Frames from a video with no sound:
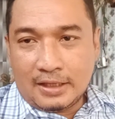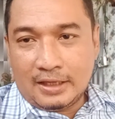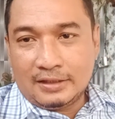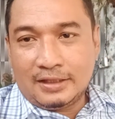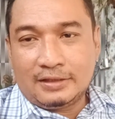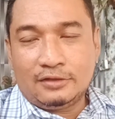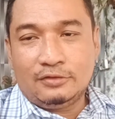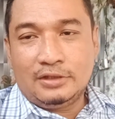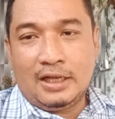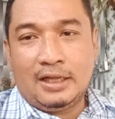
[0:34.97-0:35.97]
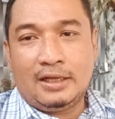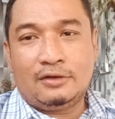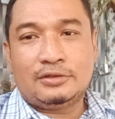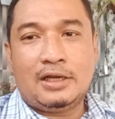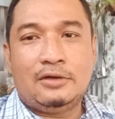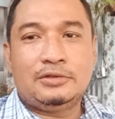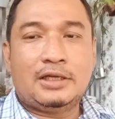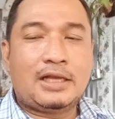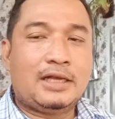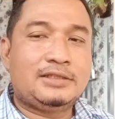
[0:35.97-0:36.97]
Dan yang tentunya harus selalu
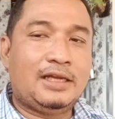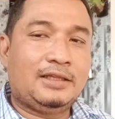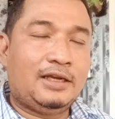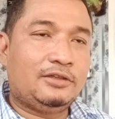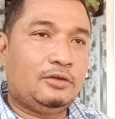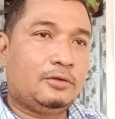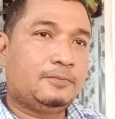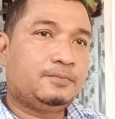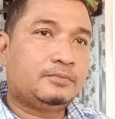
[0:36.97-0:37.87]
jaga kesehatan ya dulur